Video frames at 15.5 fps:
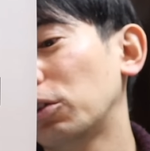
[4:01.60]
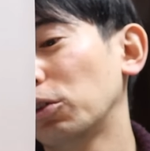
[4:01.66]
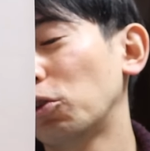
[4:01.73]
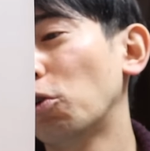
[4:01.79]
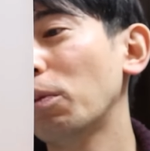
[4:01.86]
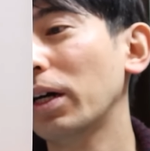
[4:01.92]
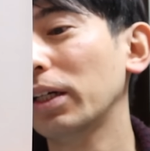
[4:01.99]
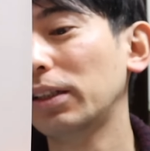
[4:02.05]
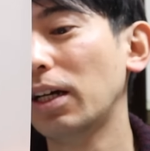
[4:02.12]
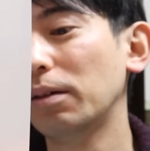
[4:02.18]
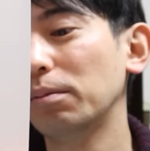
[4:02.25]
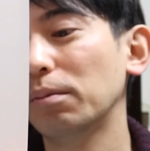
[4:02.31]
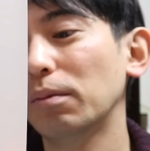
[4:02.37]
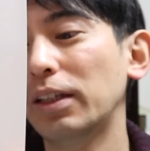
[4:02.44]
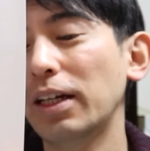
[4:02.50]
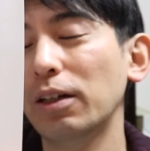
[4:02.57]
うじゅうごまんえ
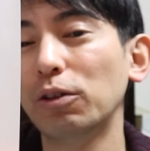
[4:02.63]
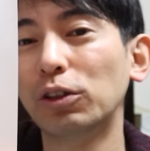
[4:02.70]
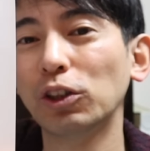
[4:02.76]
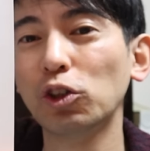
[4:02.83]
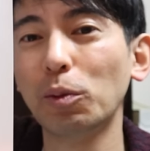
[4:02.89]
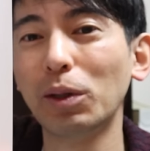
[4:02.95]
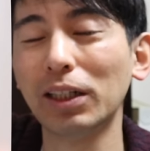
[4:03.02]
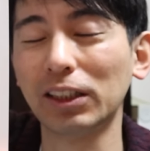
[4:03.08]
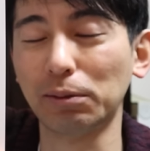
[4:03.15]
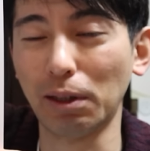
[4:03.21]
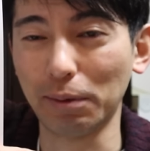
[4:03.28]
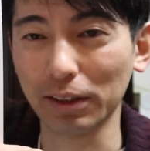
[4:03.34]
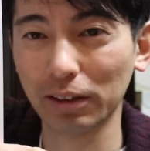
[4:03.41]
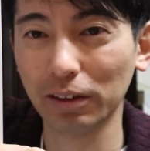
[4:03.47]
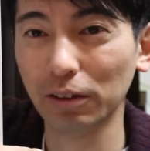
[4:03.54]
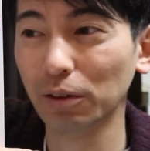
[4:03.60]
んで打ち止めになってしま
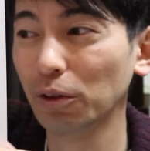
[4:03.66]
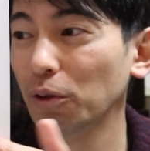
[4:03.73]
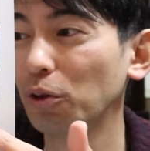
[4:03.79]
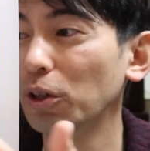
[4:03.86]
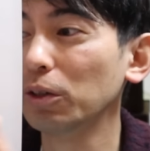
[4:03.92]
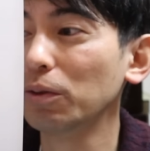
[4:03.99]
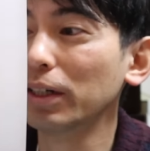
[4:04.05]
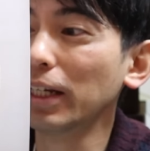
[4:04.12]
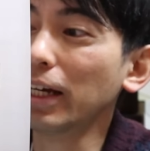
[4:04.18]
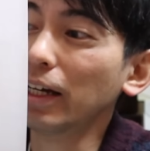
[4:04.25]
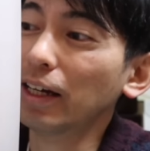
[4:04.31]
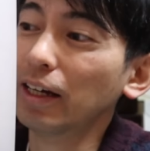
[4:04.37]
います。これはね、い